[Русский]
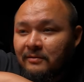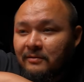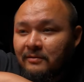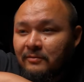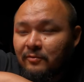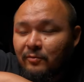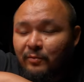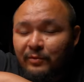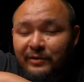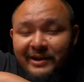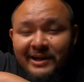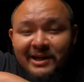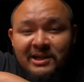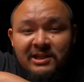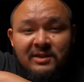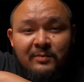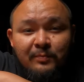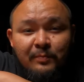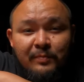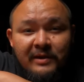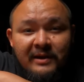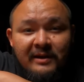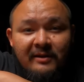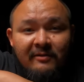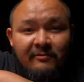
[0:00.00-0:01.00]
У меня же
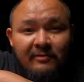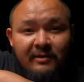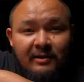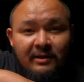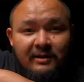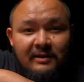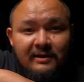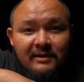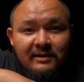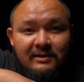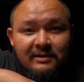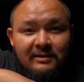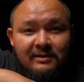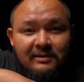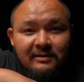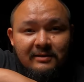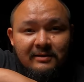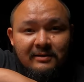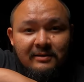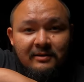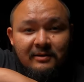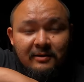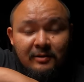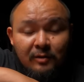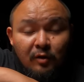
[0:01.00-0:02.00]
появилась
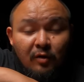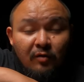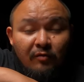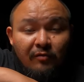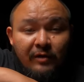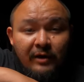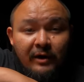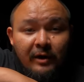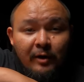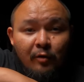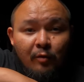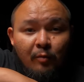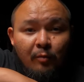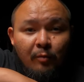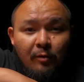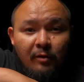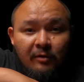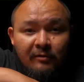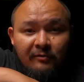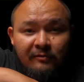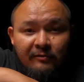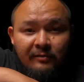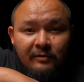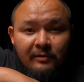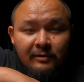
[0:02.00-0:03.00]
новая
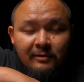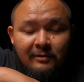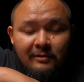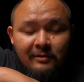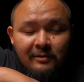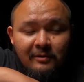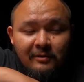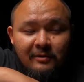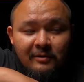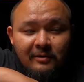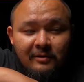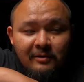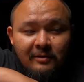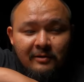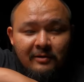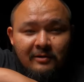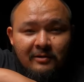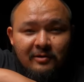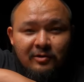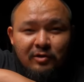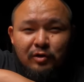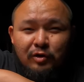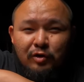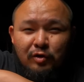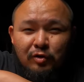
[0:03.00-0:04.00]
любовь.
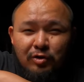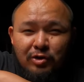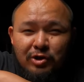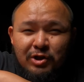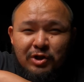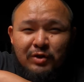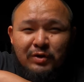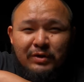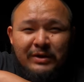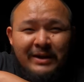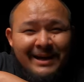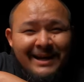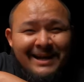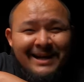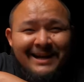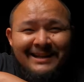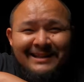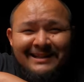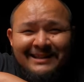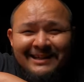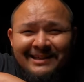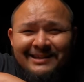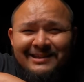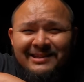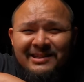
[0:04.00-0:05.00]
То, что я
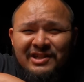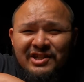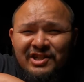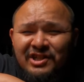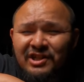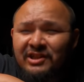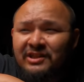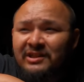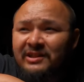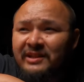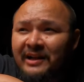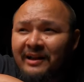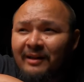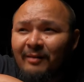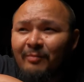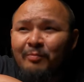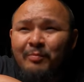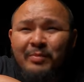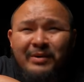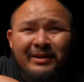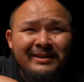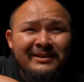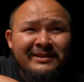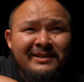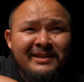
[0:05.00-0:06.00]
когда-то считал
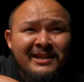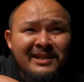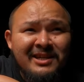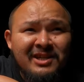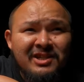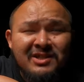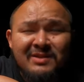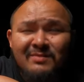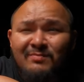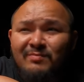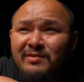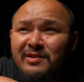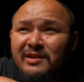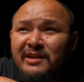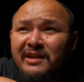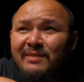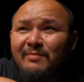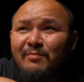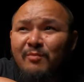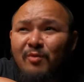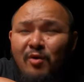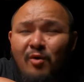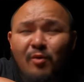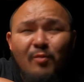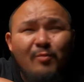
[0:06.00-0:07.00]
полнейшим
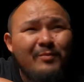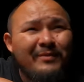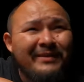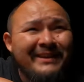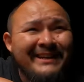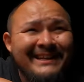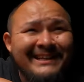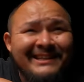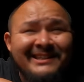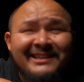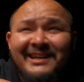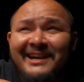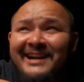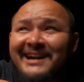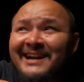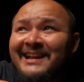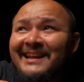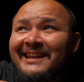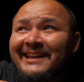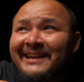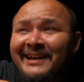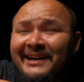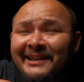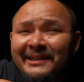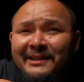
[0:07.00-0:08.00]
дерьмом,
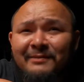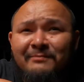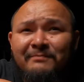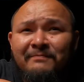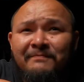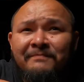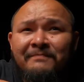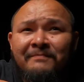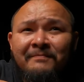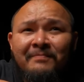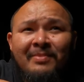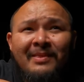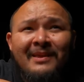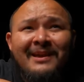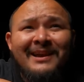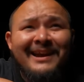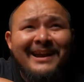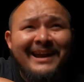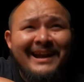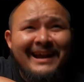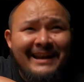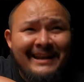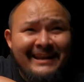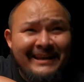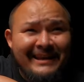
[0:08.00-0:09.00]
недокальяном,
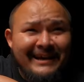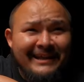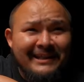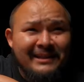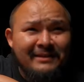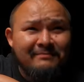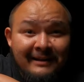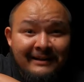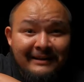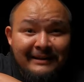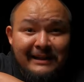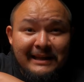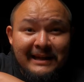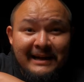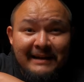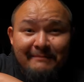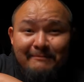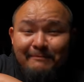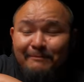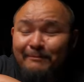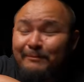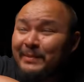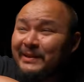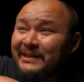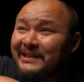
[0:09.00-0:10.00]
кальяном для
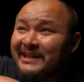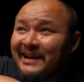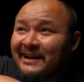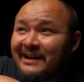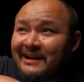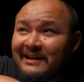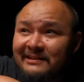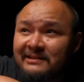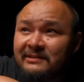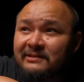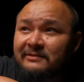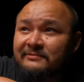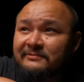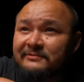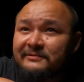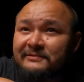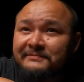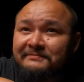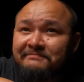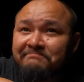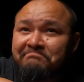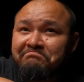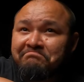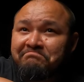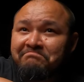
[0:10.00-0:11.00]
пидорасов,
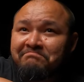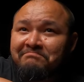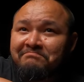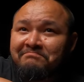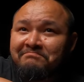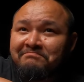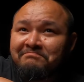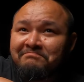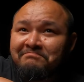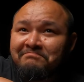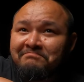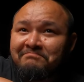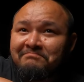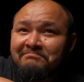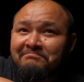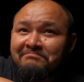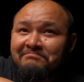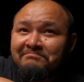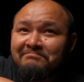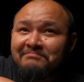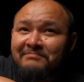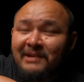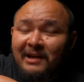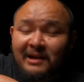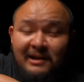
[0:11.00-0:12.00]

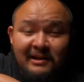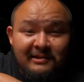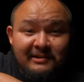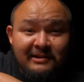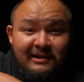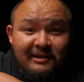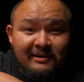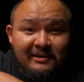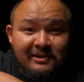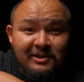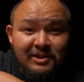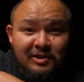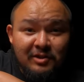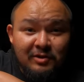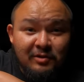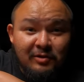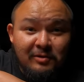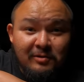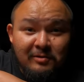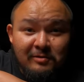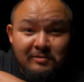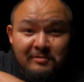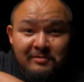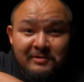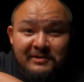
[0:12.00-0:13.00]
оказалось,
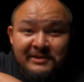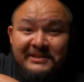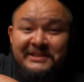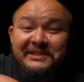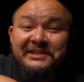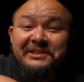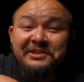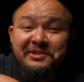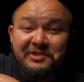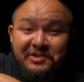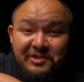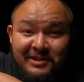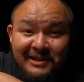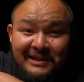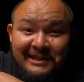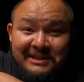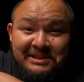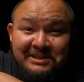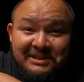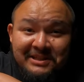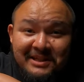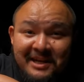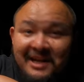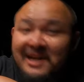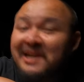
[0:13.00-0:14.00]
что
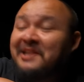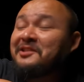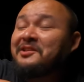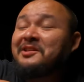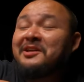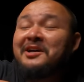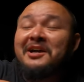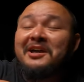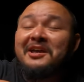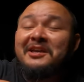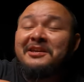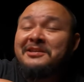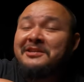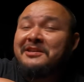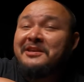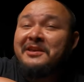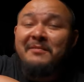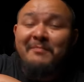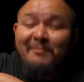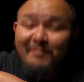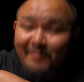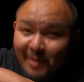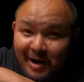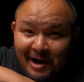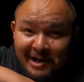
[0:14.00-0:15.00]
сейчас это
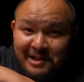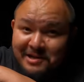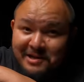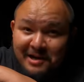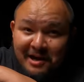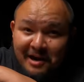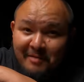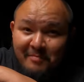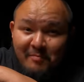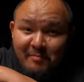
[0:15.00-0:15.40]
ебать как